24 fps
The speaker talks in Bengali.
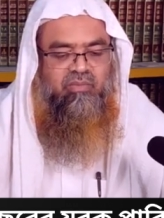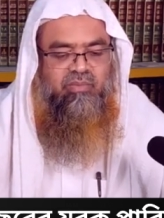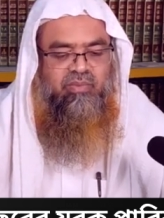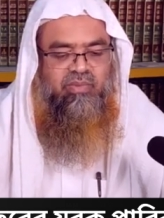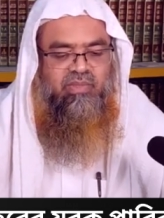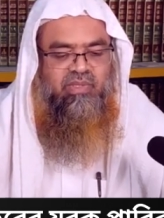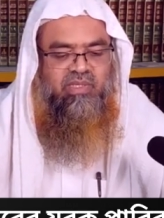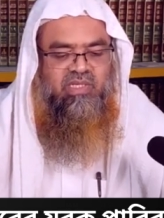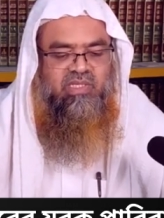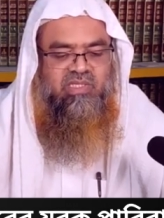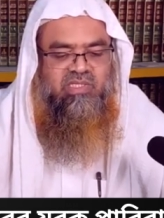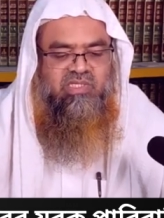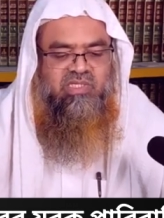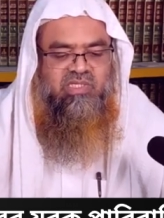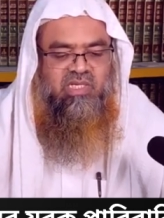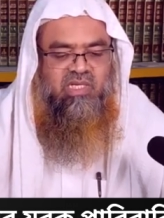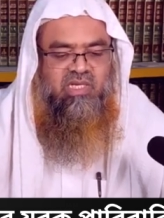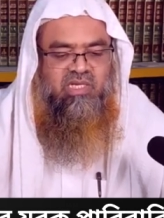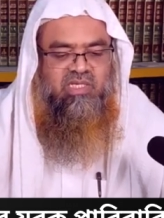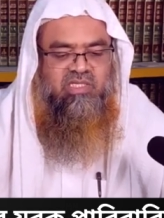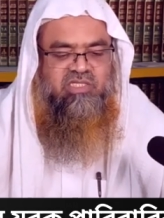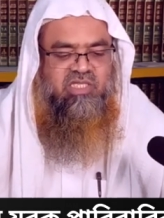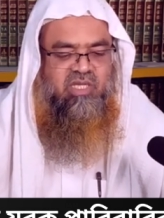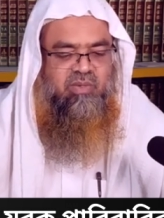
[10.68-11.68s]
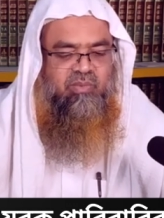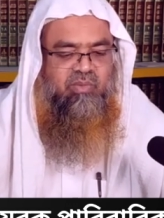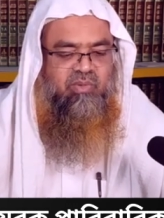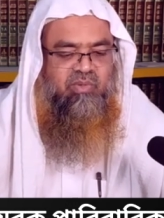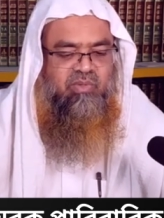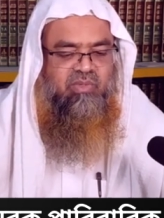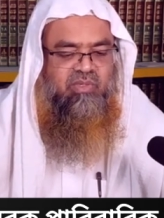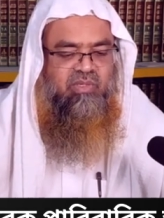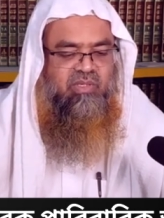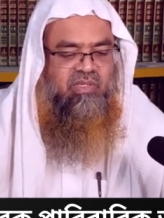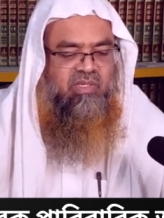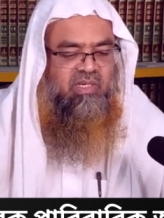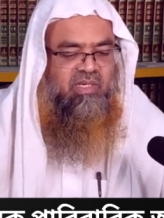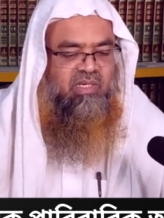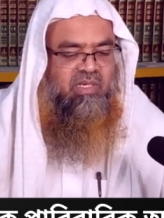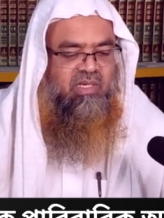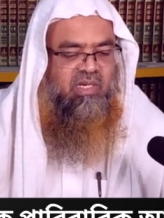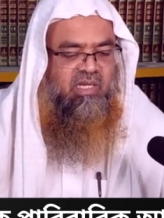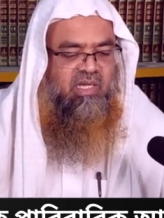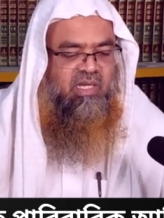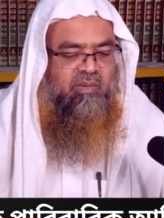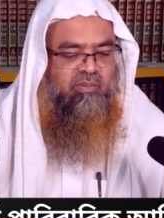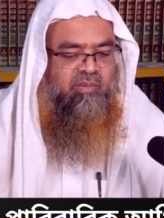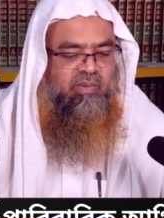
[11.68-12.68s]
ফিনান্সিয়ালি সাপোর্ট
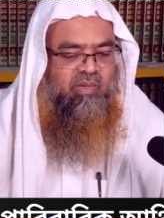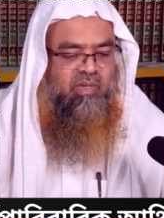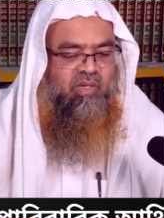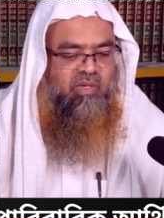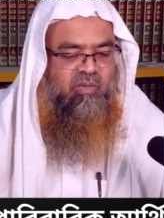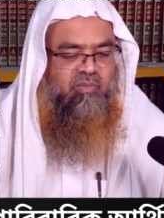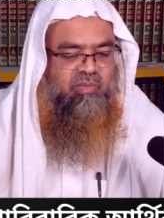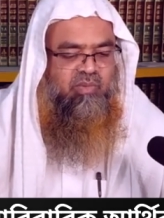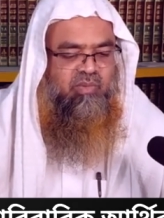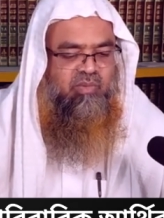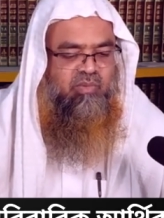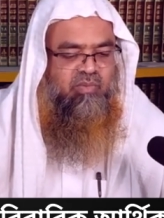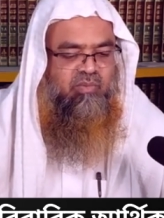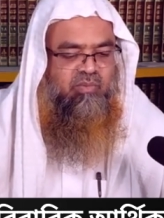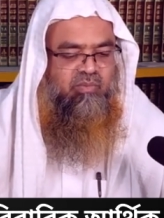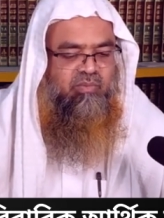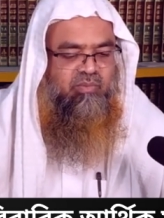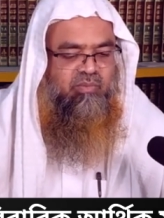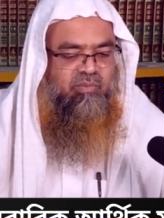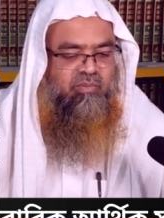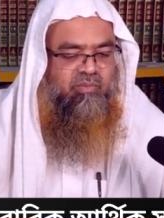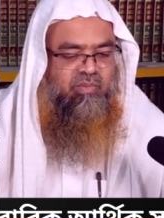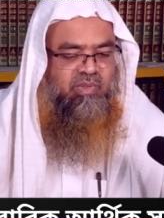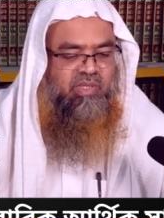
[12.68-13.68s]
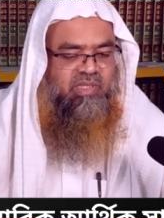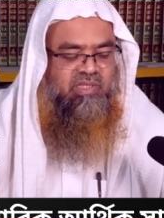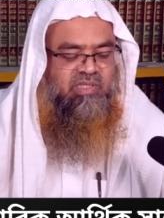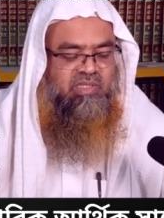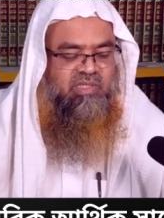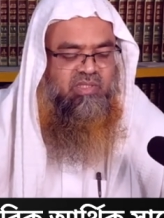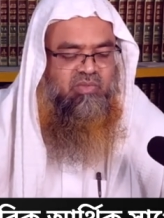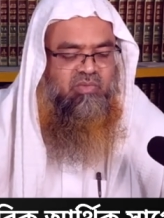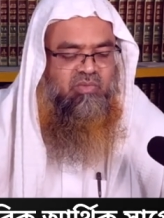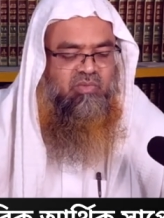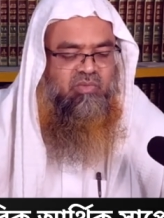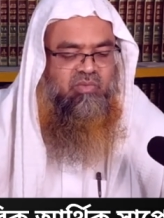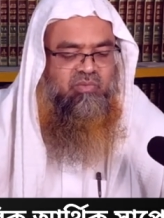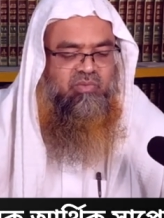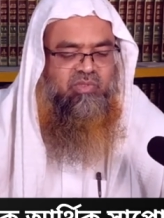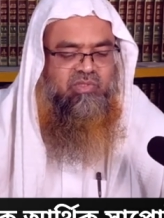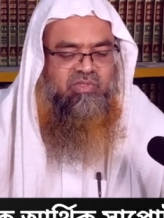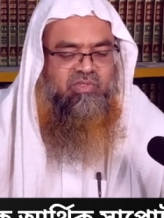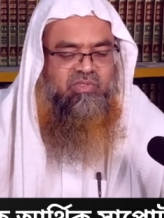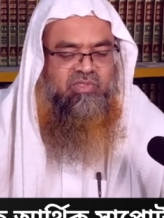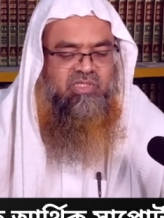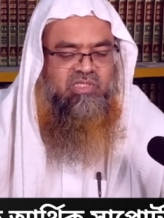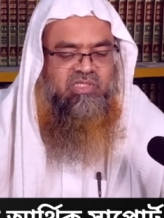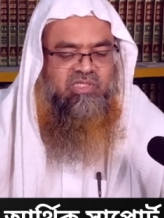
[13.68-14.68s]
না পাওয়া ব্যক্তি কোন
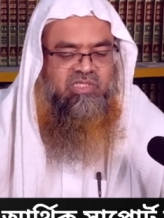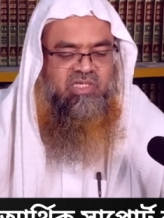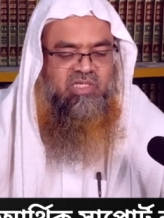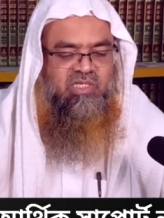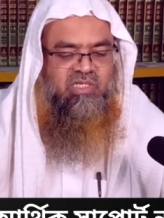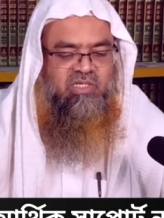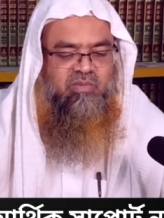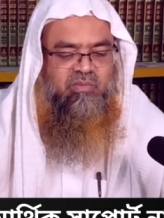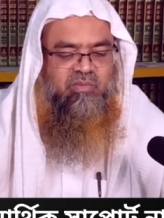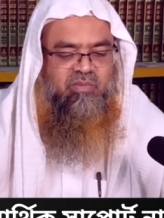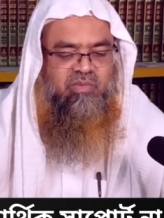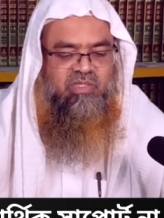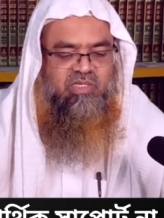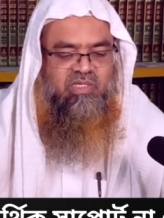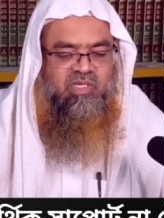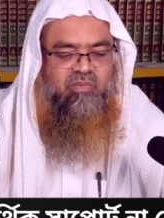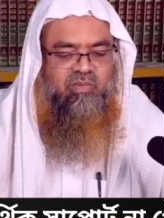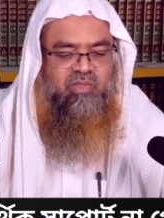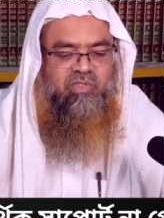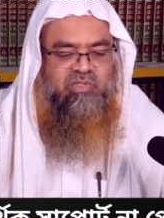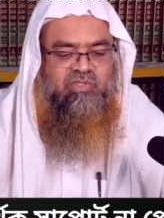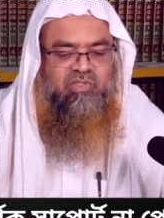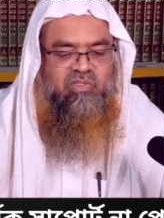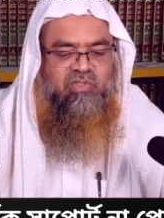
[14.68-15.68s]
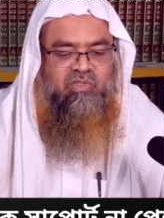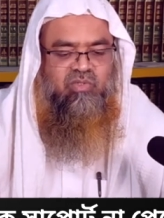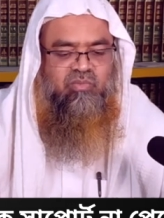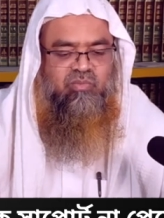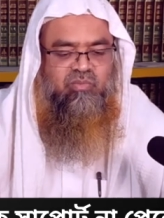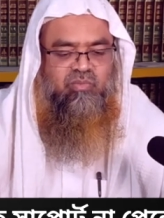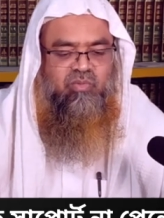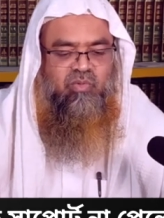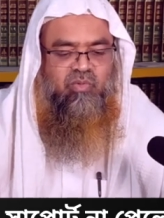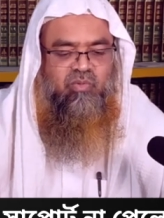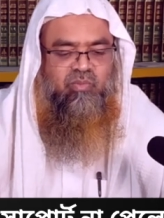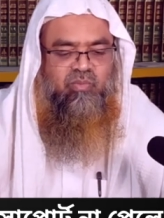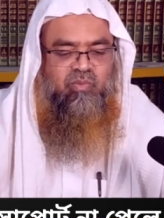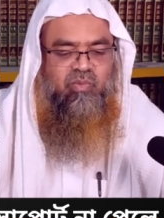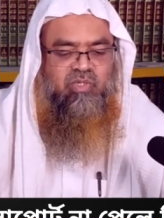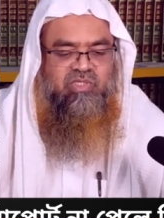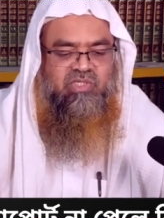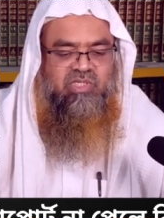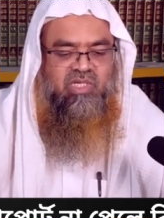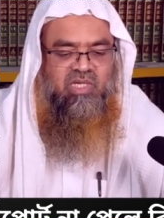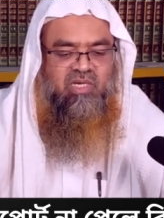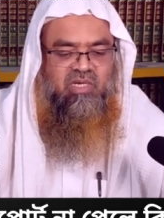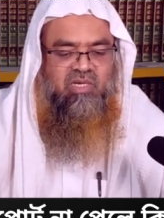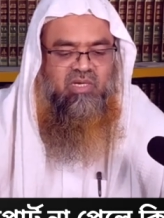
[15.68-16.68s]
পদ্ধতি ইলম অর্জন
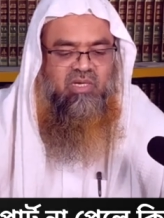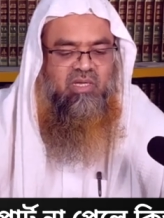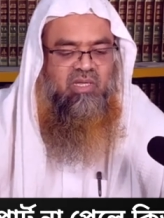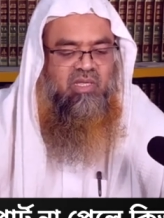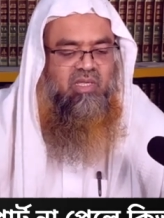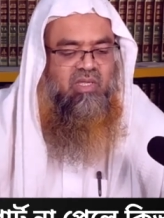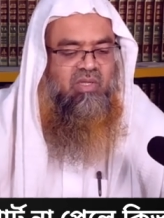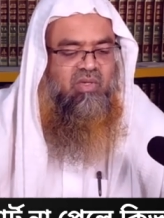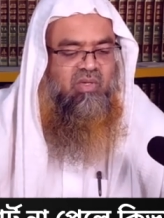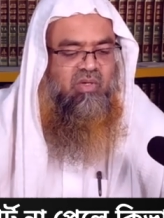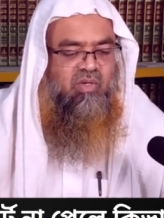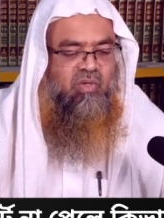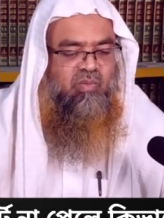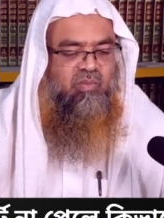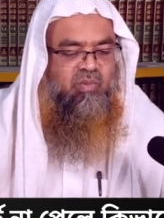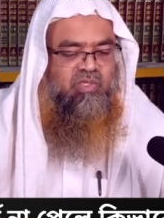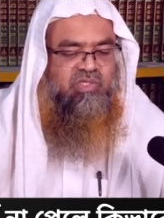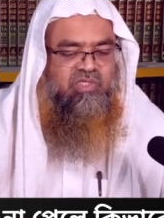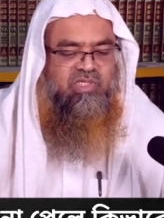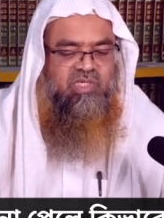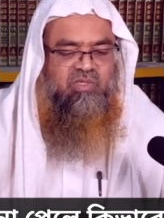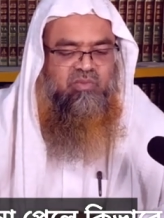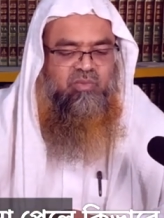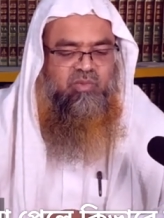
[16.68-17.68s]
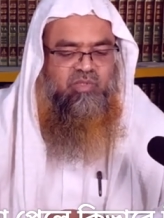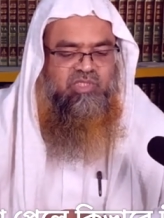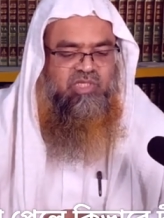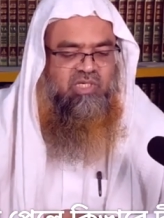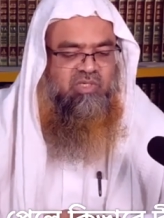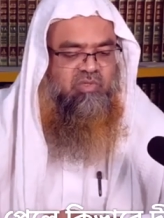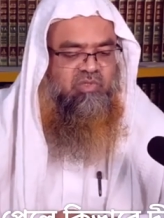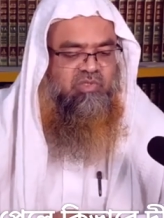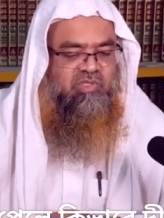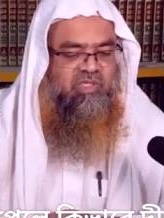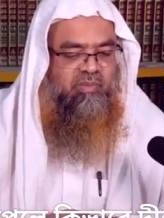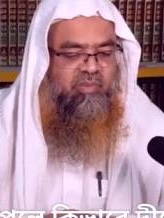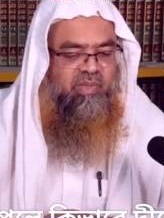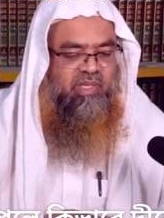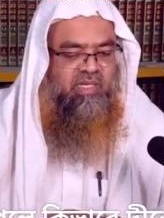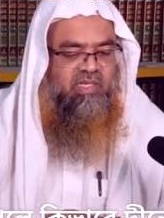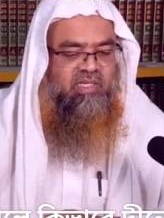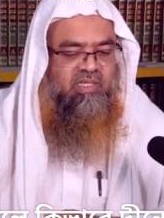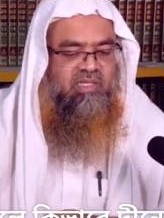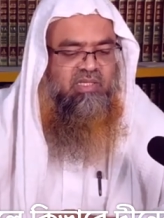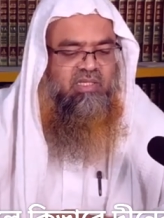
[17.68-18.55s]
প্রচার ও প্রচার প্রসার করতে পারে